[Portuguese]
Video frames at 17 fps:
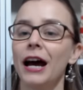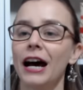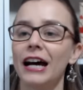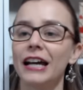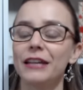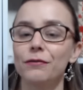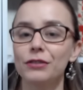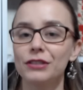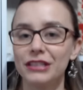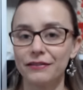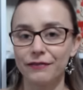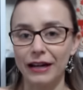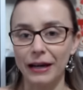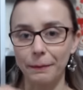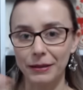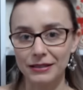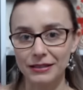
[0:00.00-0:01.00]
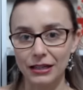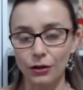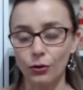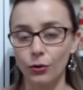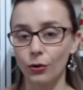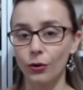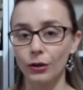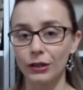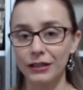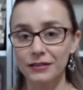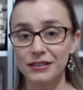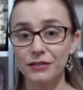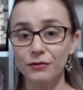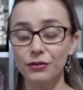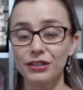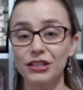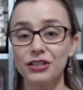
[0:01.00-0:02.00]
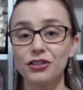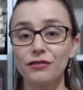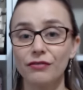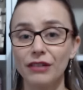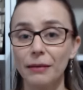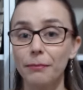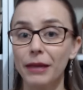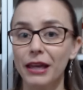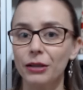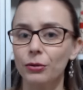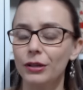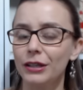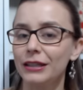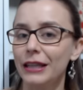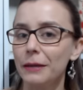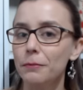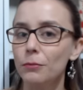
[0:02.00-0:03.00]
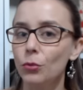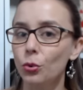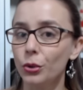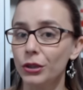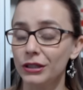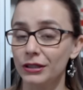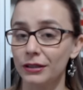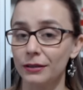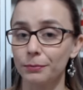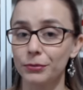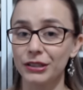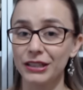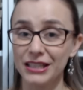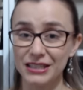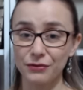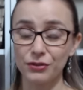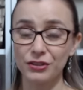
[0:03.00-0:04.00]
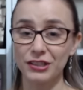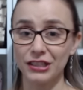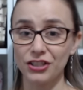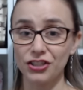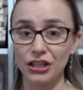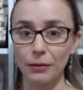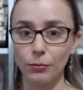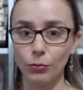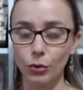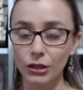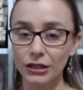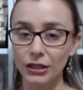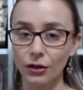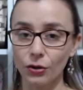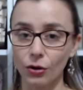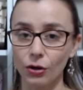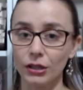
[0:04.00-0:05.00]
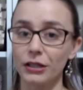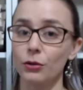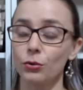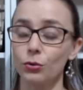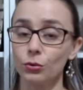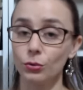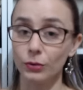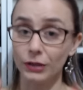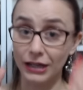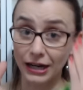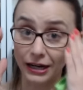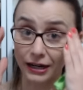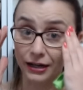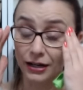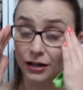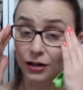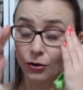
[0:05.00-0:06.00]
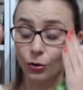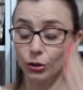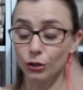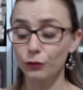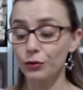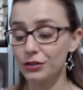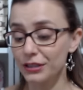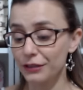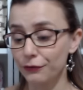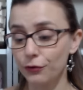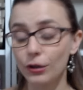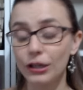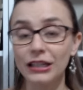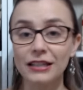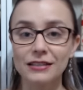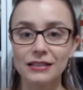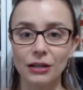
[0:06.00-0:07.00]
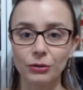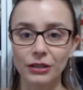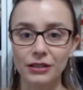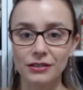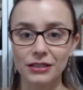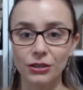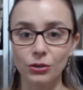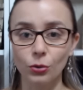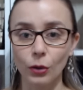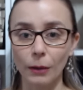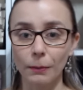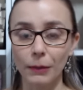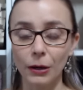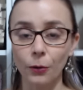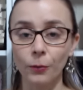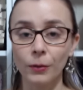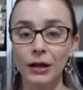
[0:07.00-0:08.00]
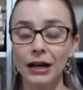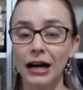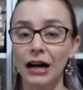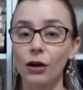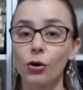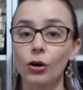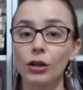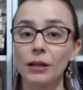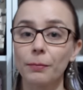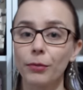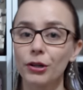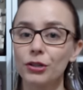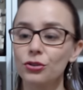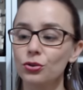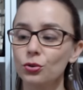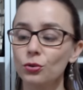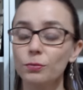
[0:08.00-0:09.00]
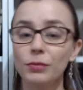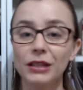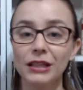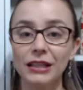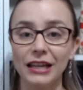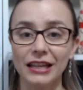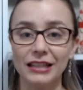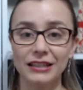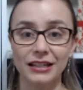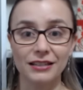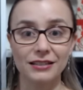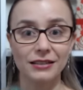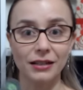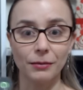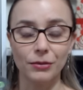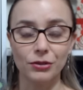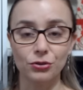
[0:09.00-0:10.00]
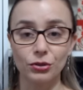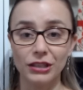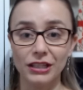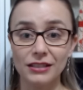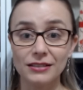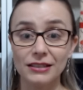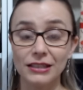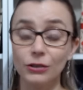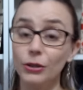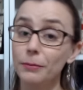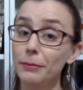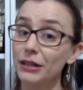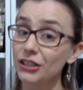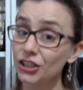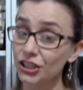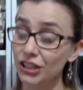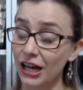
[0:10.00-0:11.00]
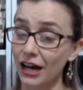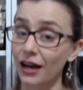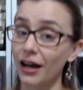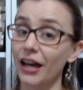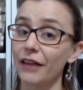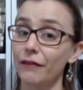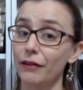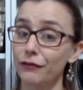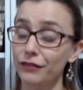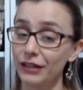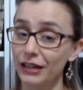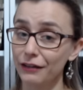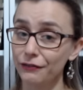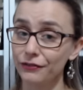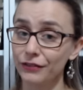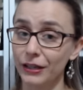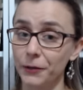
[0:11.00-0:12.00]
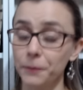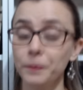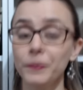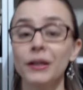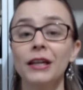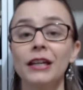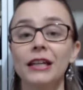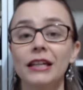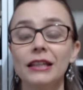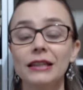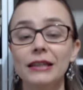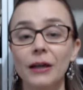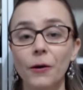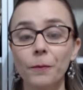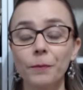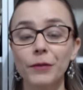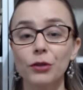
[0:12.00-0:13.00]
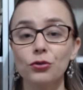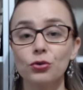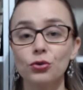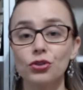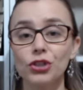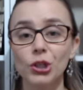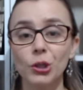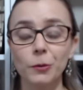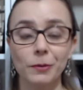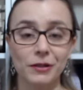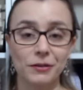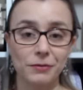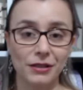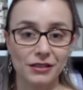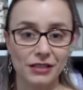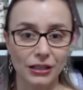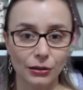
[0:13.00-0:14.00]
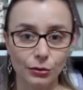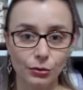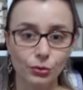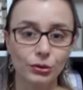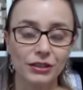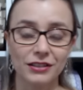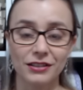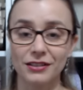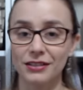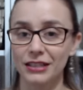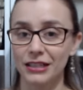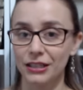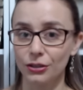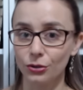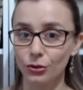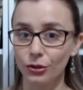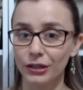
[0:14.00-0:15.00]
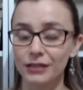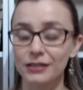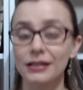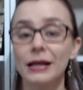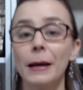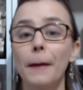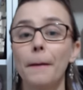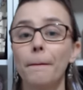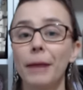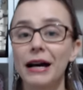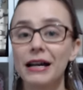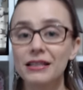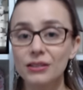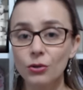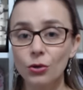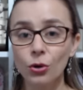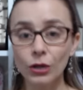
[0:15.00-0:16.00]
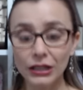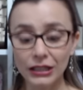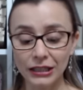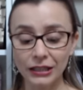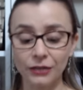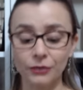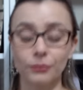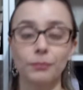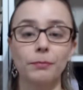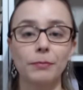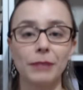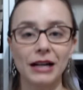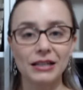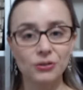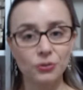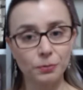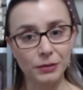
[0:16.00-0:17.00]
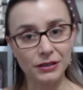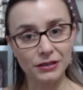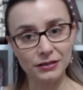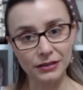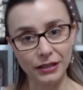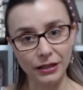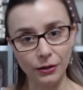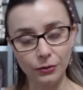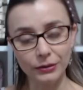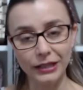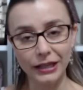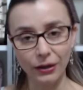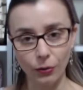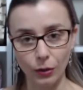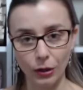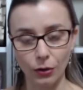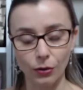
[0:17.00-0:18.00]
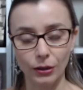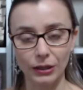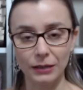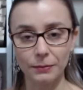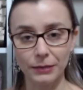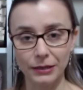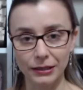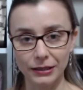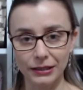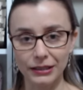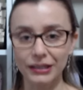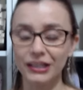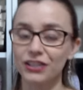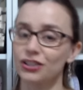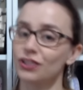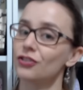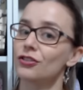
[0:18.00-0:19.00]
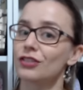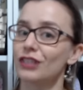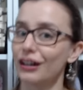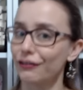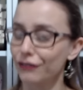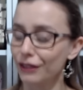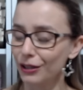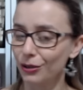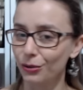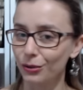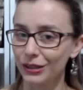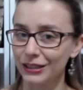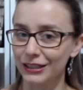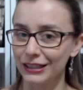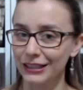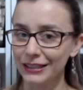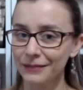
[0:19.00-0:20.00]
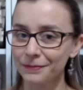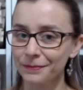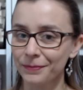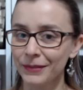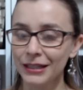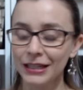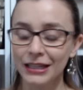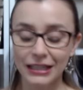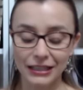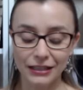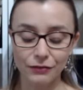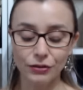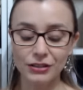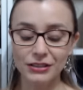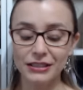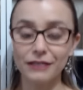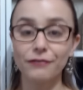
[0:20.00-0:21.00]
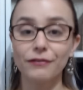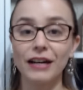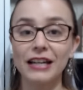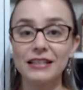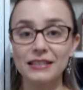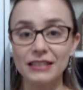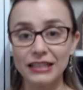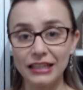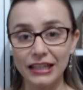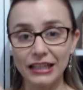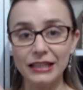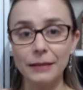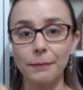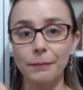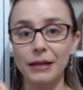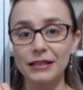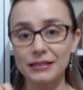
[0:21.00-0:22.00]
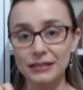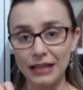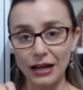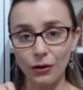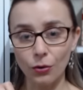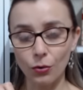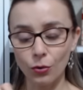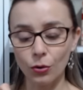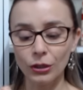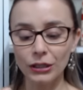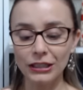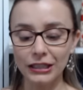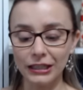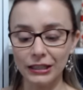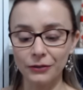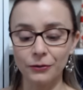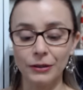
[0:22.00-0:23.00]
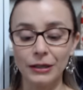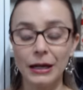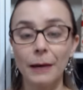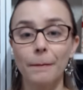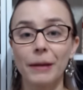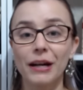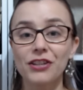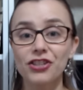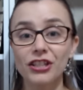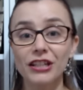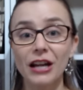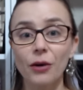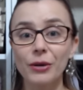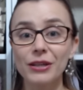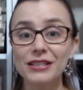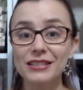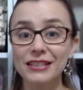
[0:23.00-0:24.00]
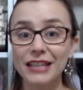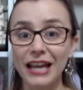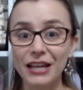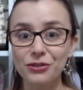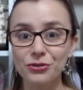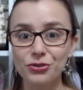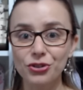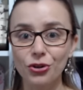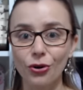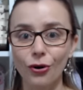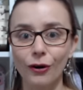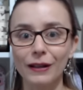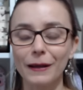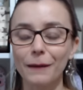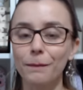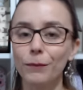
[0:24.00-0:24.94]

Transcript: Aí você vai passar cola se você tiver medo que tem muita, porque se você deixar muita cola em algum lugar, quando você for alisar o tecido com a mão, a cola pode subir entre as tramas do tecido e manchar, aí vai ficar feio. Então, eu sugiro para as minhas alunas e seguidoras passa o rolinho, passa o pincel, né, com a cola branca, que a gente já falou aqui, e você vai em seguida passar com o rolinho para tirar o excesso de cola.